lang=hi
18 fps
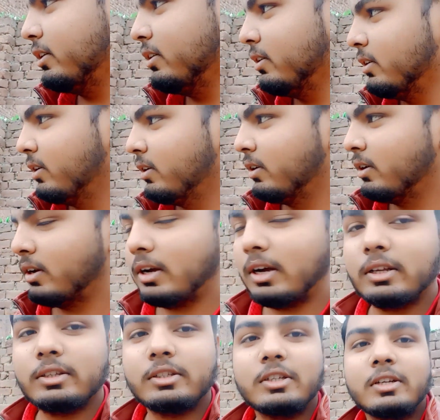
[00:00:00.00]
ना
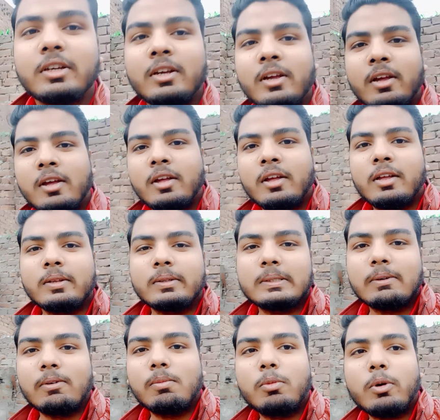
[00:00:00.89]
हाँ जी
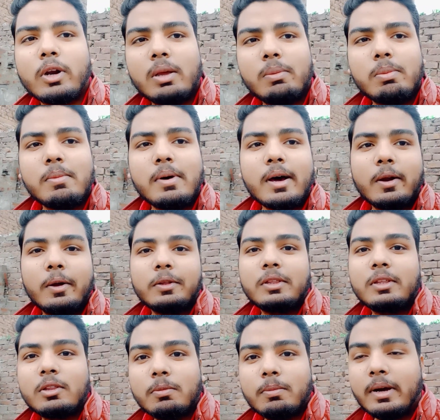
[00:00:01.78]
जब वो मुर्गी बीमार हुई
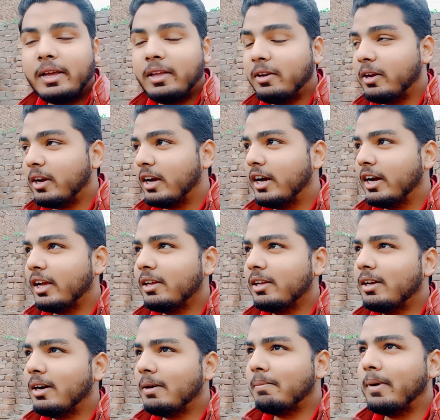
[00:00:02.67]
थी तो भाई ने कहा
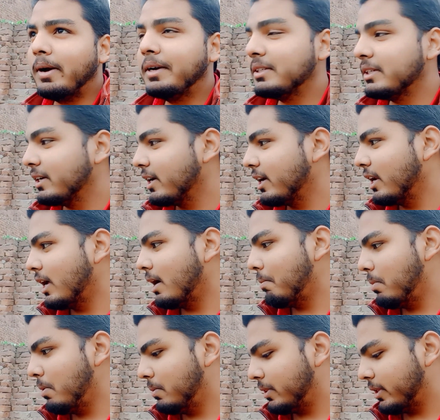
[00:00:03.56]
कि आप मेडिसिन का
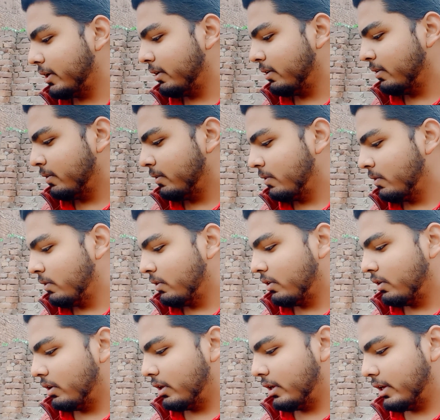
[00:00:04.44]
नाम भी बताएं
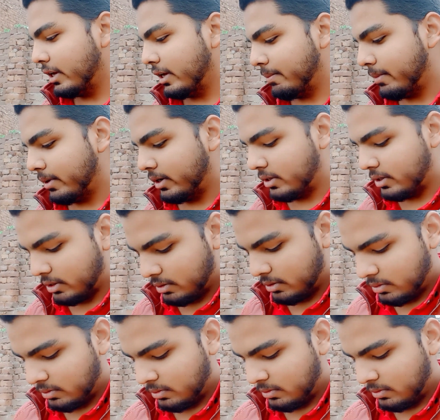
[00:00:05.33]
ये है मेडिसिन